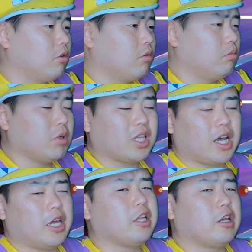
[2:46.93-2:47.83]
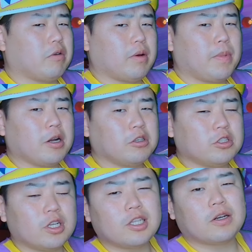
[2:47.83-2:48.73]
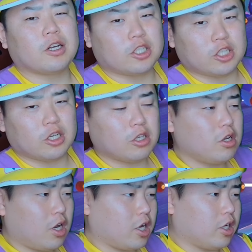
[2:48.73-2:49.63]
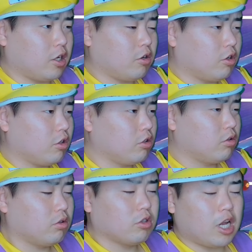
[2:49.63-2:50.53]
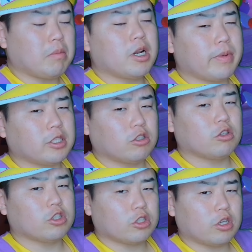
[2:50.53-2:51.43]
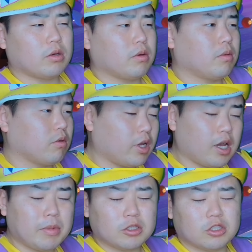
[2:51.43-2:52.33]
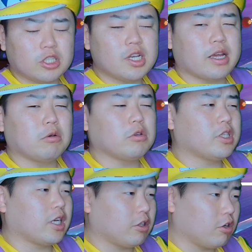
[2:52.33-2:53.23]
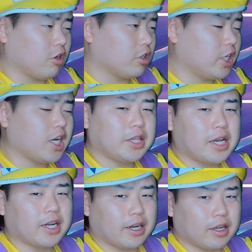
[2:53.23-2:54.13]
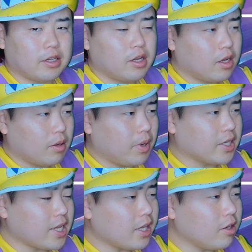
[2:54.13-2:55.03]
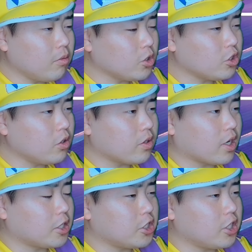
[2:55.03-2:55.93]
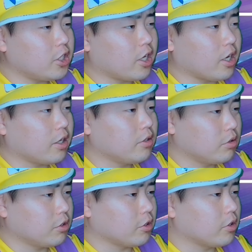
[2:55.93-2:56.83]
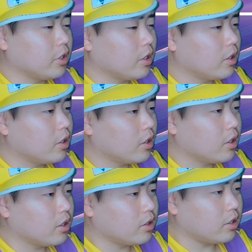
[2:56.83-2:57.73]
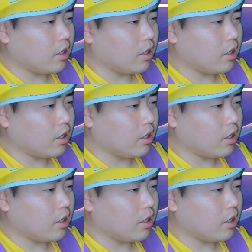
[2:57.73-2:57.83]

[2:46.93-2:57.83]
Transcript: まあ耐えれたよパックスライダーの話なはいあの頑張りますよろしくこれあんま好きじゃないコースやけど苦手やからなまあ最近面白いとは感じてきたなうんな